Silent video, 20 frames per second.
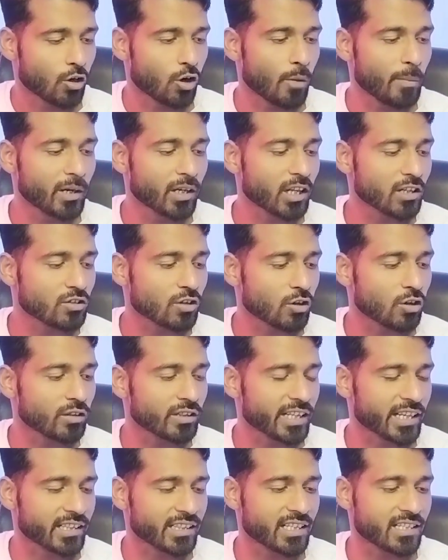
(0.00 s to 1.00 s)
কমেন্টটা যখন
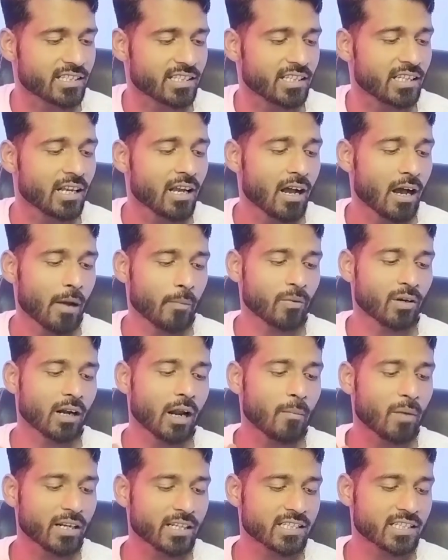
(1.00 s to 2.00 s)
দেখতেছি
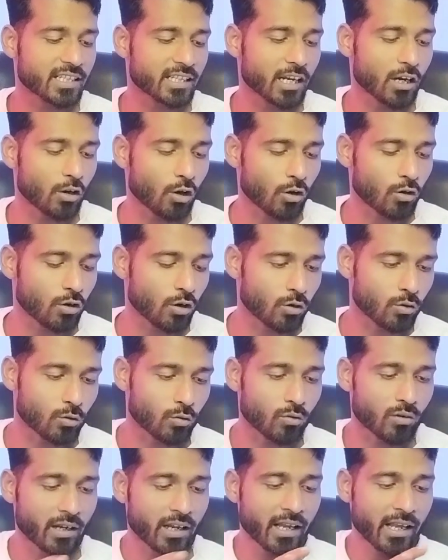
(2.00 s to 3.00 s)
আপনারা আমার স্ক্রিনে লক্ষ্য
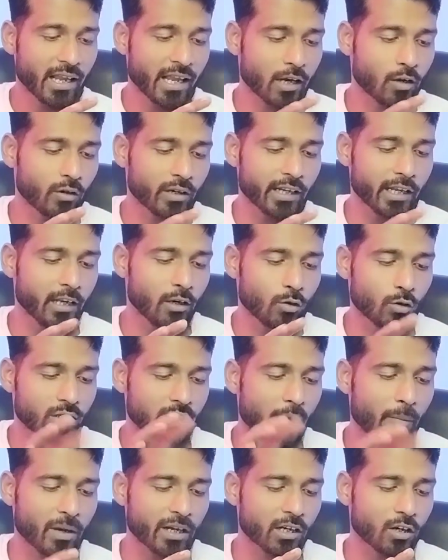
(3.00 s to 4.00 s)
করুন এখন এই
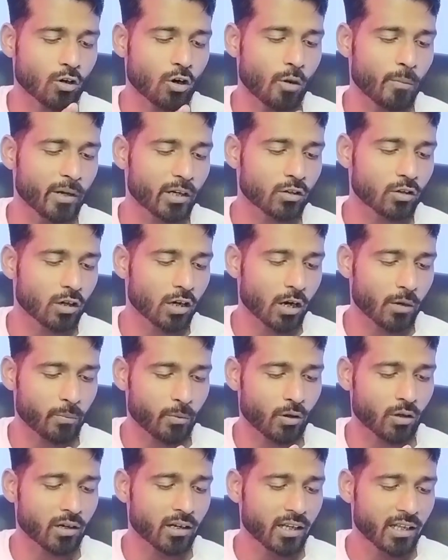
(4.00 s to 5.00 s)
লোকটা আমাকে কমেন্ট করার
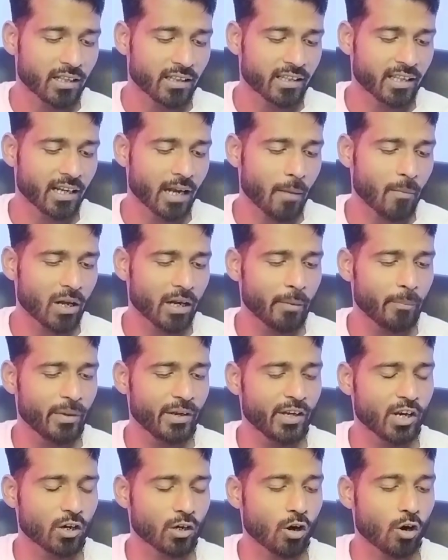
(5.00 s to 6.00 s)
পর দেন আমার এই
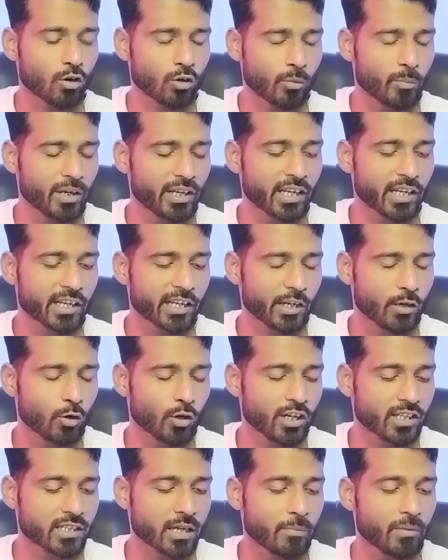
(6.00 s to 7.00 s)
ভিডিওটা অটোমেটিক কি
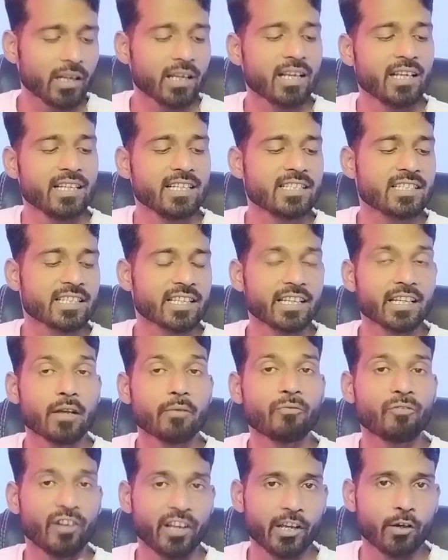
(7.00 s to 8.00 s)
হয়ে যাবে
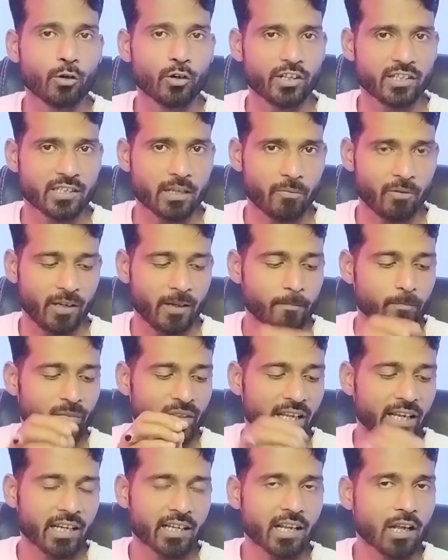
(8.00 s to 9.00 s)
স্ক্রিনে প্লে হয়ে যাবে
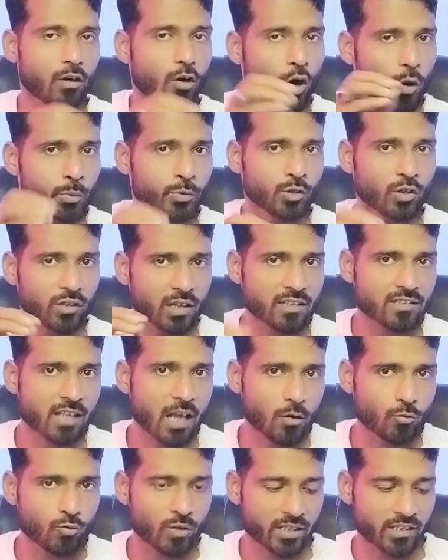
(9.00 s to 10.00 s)
এটার অপশনটা
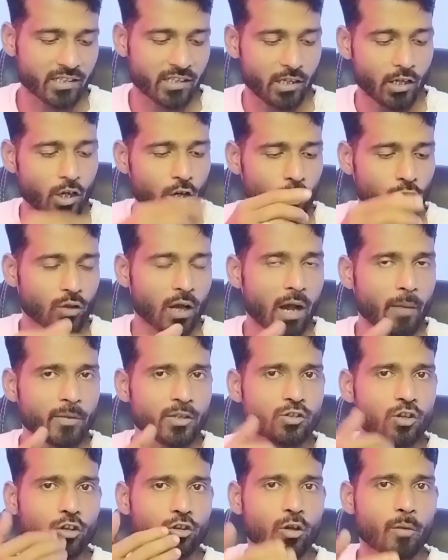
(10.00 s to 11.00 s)
চালু আছে তো
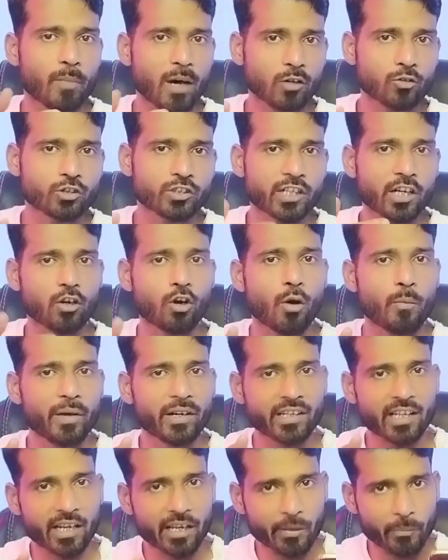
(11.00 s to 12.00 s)
আমি যত মানুষকে
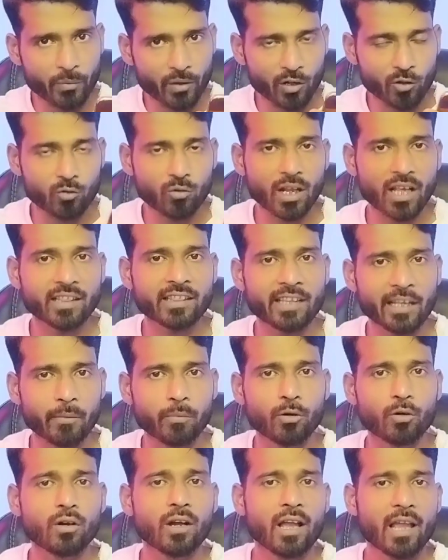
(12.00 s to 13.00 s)
কমেন্টে রিপ্লেগুলো
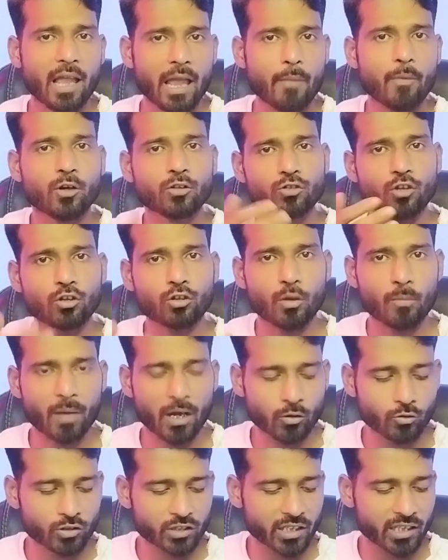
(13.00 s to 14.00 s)
দেব এবং যত
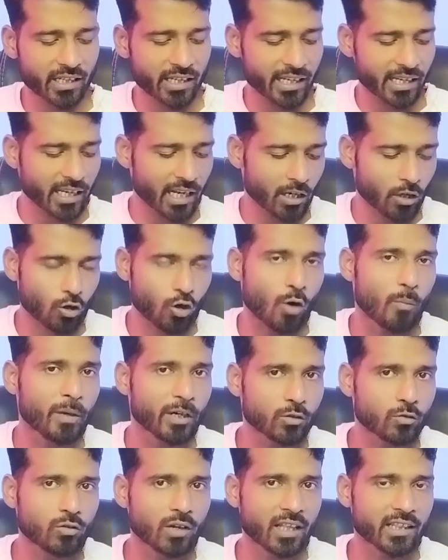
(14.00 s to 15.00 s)
মানুষের এখানে
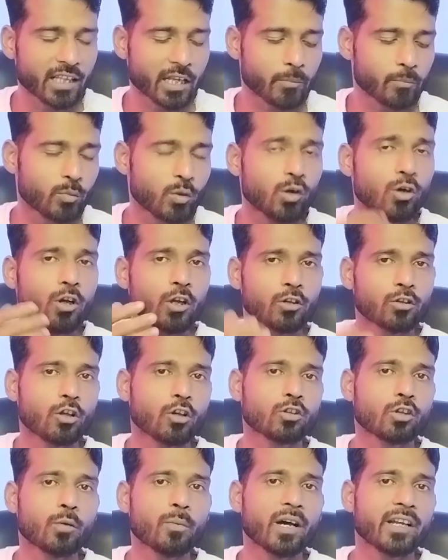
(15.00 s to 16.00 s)
কমেন্টগুলো দেখব
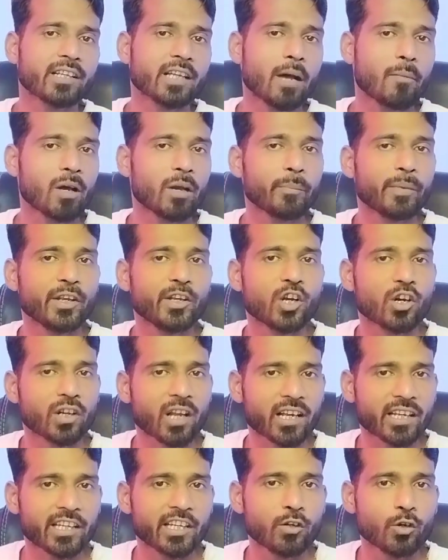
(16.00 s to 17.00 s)
ততবারই আমার
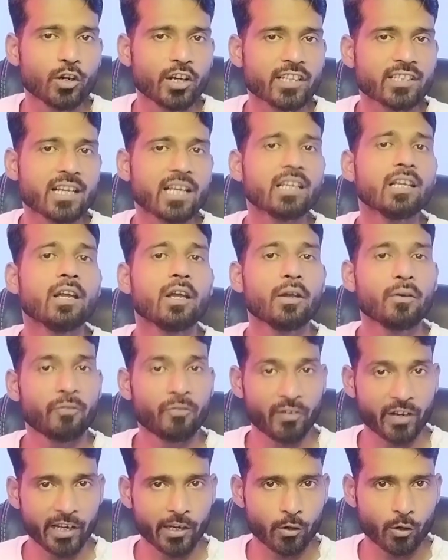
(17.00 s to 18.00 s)
ভিডিওটা কি হয়ে যায়
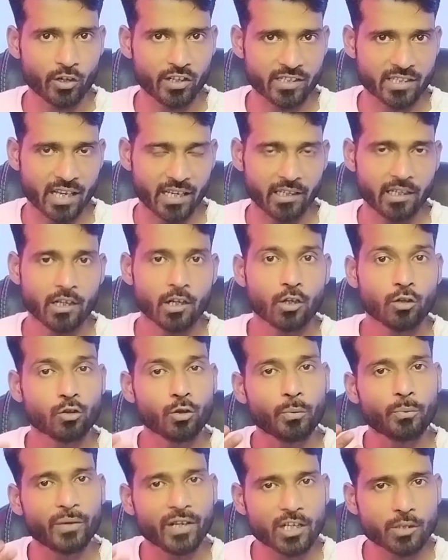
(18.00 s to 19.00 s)
প্লে হয়ে যায়
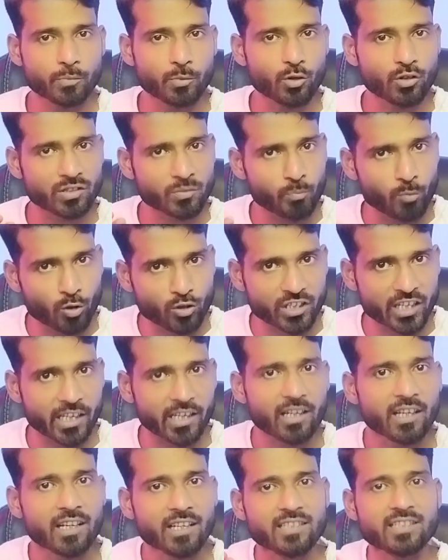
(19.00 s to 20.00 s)
তো ফেসবুক বুঝে
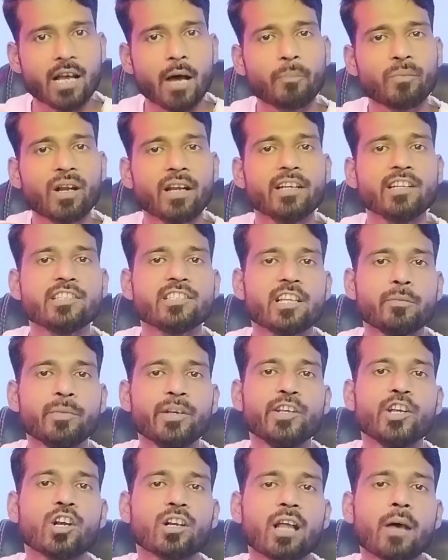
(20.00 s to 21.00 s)
যে আপনার নিজের
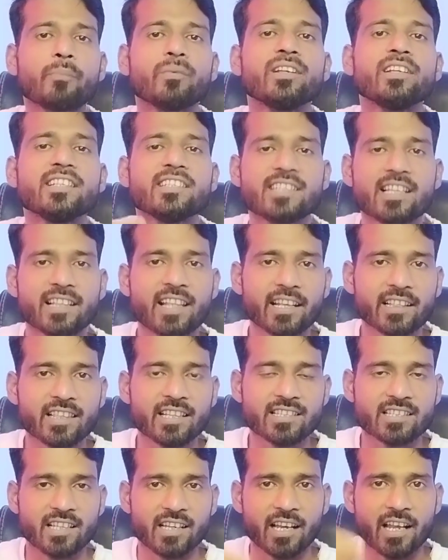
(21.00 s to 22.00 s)
ভিডিওটা আপনি নিজে
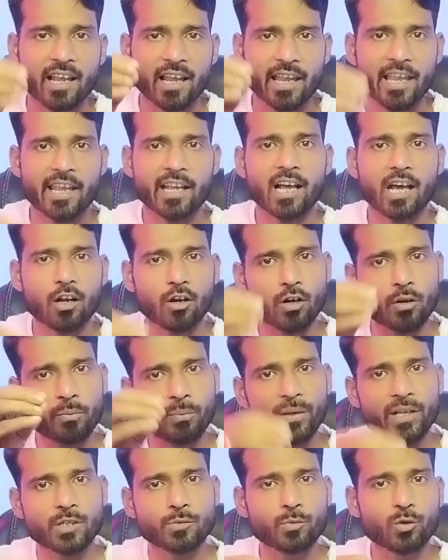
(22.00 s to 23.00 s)
দেখতেছেন এই কারণে
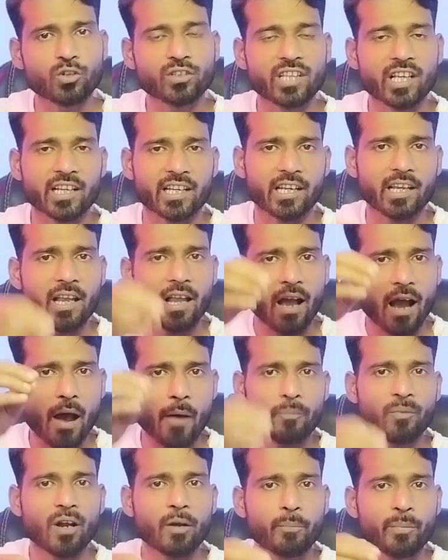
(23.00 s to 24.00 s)
ফেসবুক থেকে
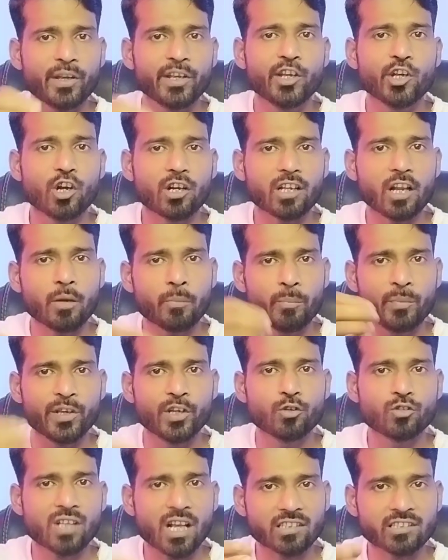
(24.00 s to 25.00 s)
আপনার ভিডিওটার
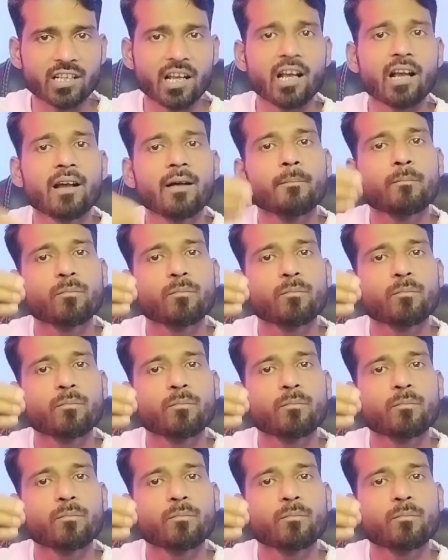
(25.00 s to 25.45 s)
ভিউজ আসা